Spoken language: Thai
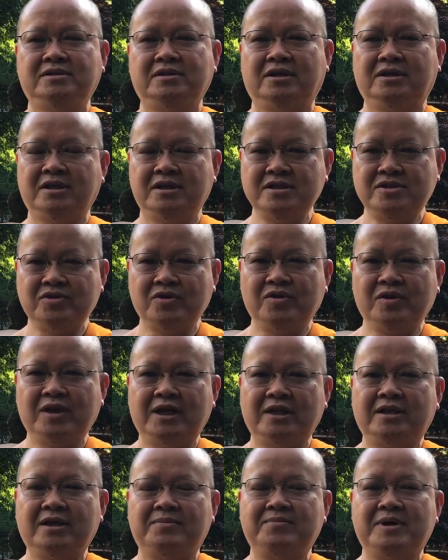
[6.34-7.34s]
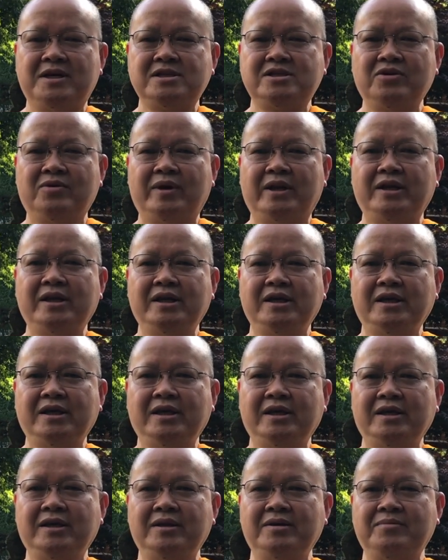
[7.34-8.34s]
จริญสุขและธรรมสวัสดี
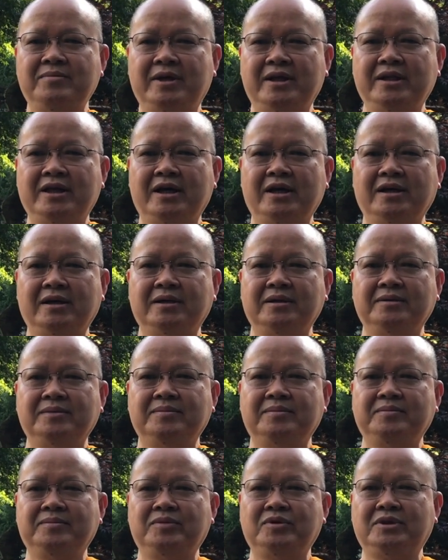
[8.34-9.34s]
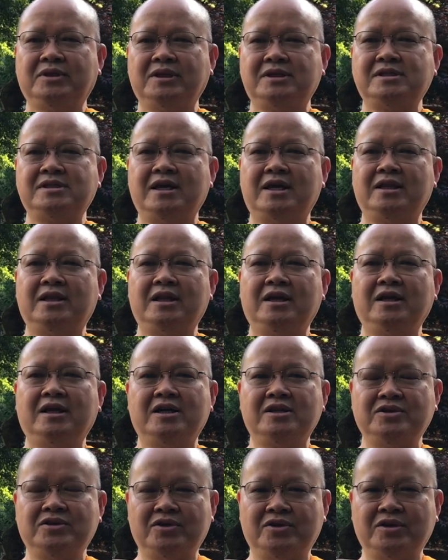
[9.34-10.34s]
มายังพุทธศาสนิ
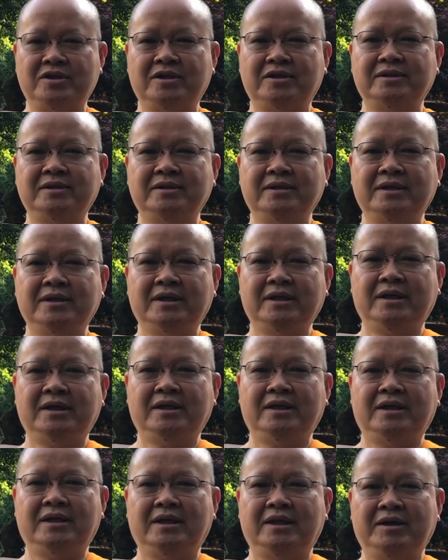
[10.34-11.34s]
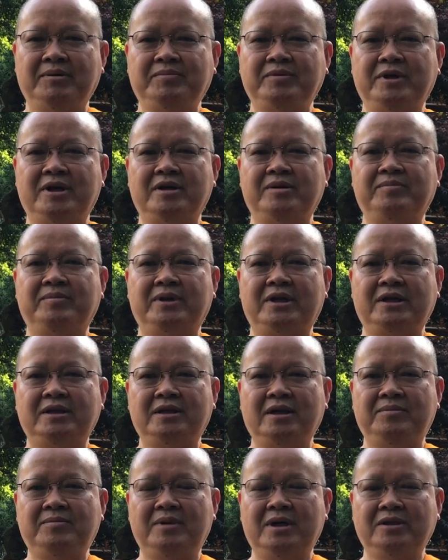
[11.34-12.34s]
กชน และเพื่อนพระ
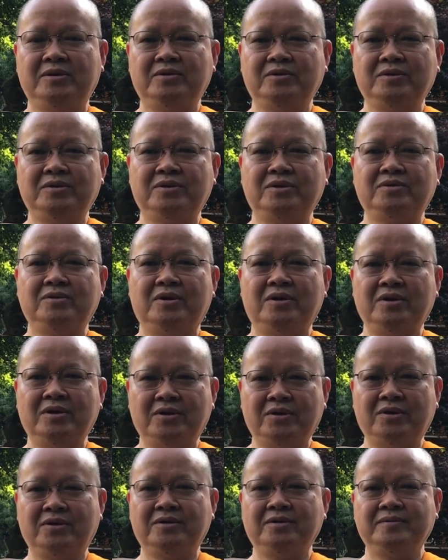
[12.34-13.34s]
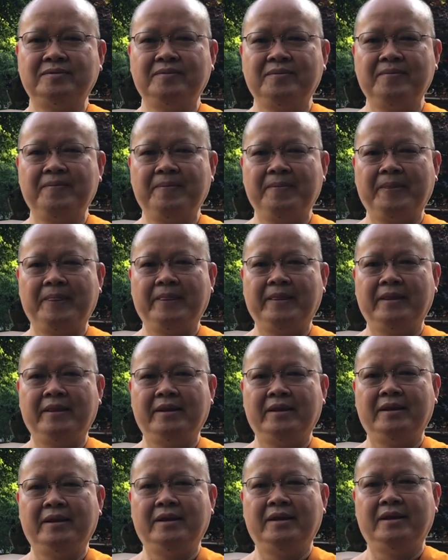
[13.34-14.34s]
ธรรมทูตทั่วโลก
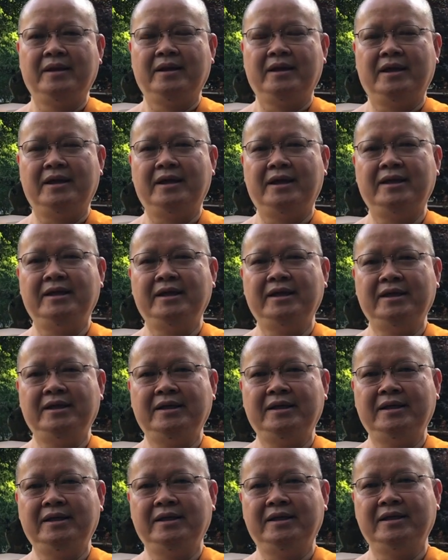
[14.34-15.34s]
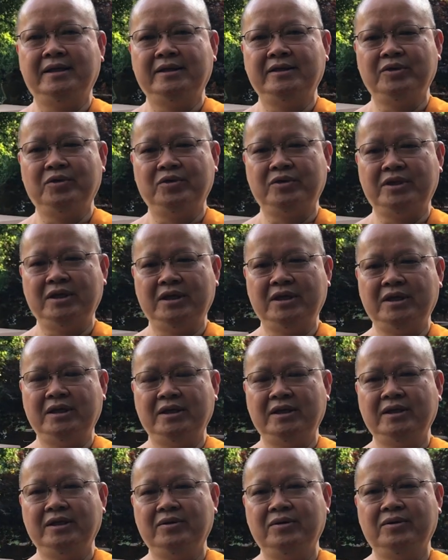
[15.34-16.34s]
ขณะนี้อยู่ที่
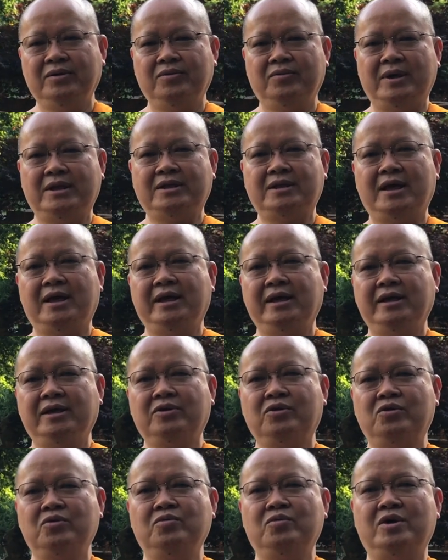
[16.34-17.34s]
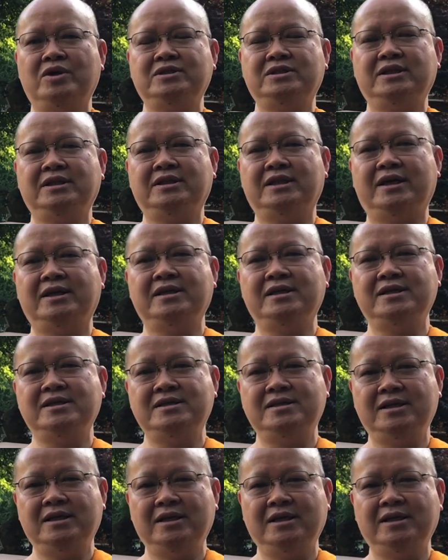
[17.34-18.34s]
วัดไทยกรุงวอชิงตันดี
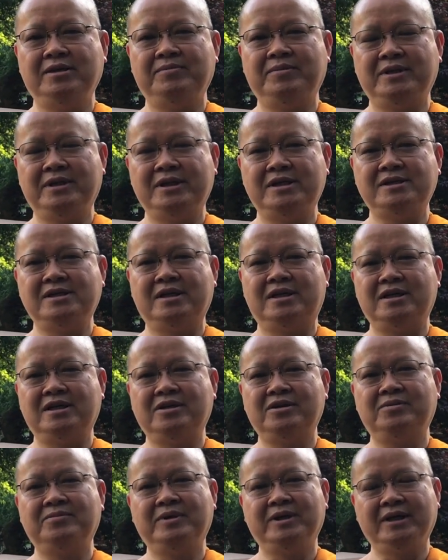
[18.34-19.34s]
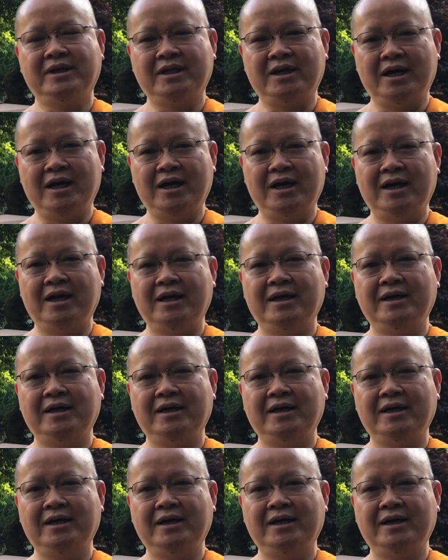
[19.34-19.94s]
ซีประเทศสหรัฐอเมริกา